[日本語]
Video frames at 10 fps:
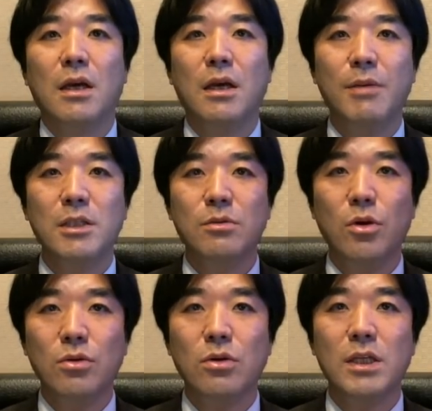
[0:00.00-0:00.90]
まず
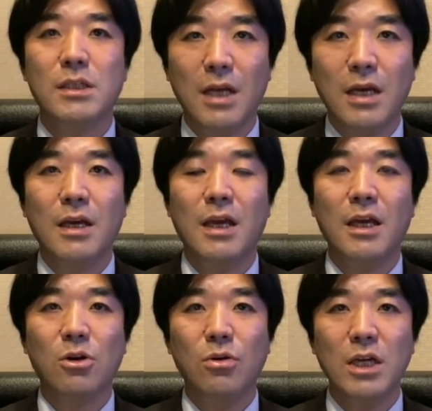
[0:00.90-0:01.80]
冒頭です
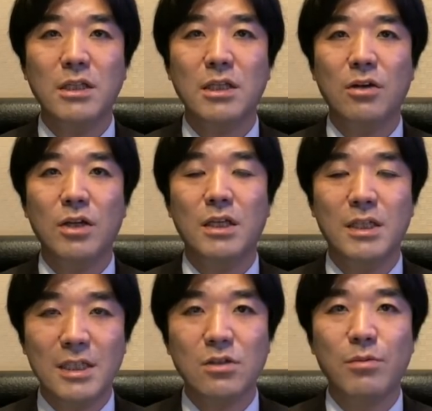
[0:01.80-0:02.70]
ね、講談社より
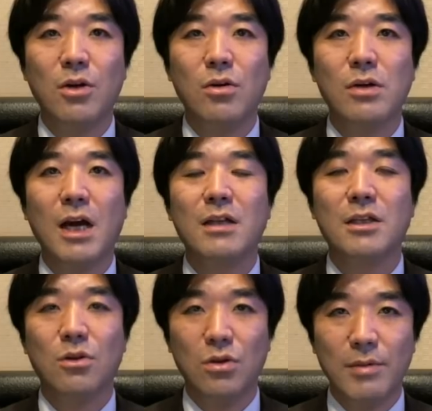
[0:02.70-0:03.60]
2冊目の本が
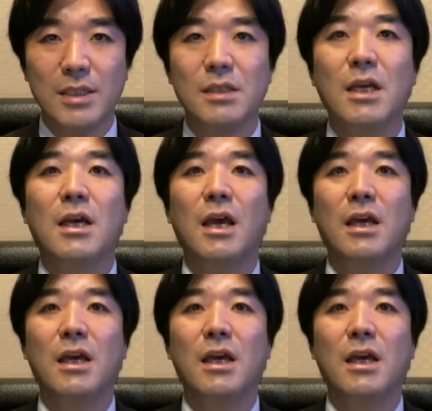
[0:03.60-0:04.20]
出ております。